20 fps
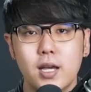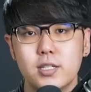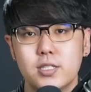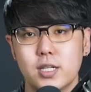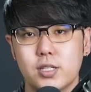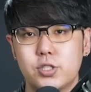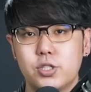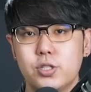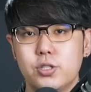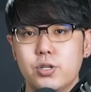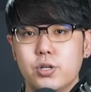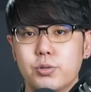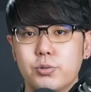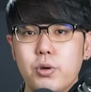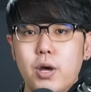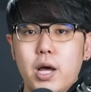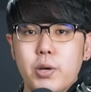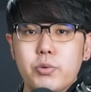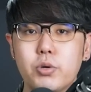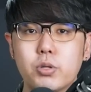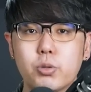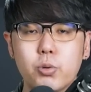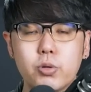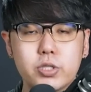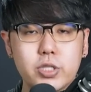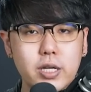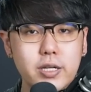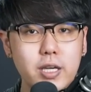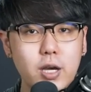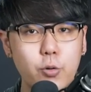像是有越来越多
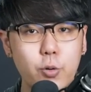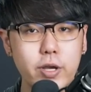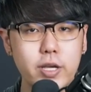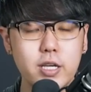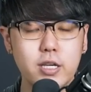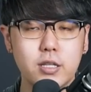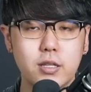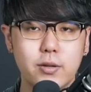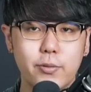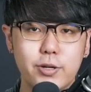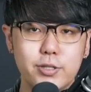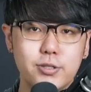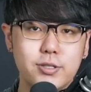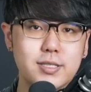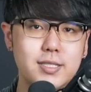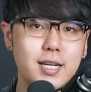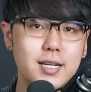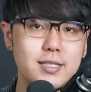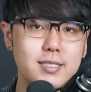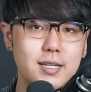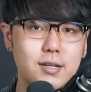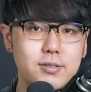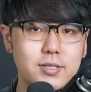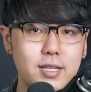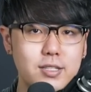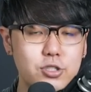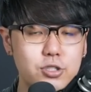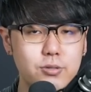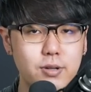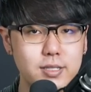商业会议都会选在早
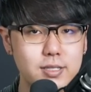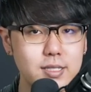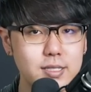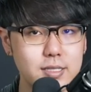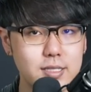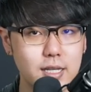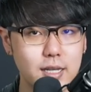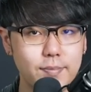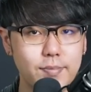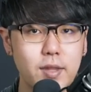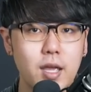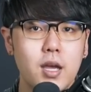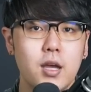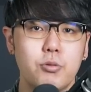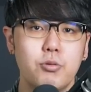餐时段进行，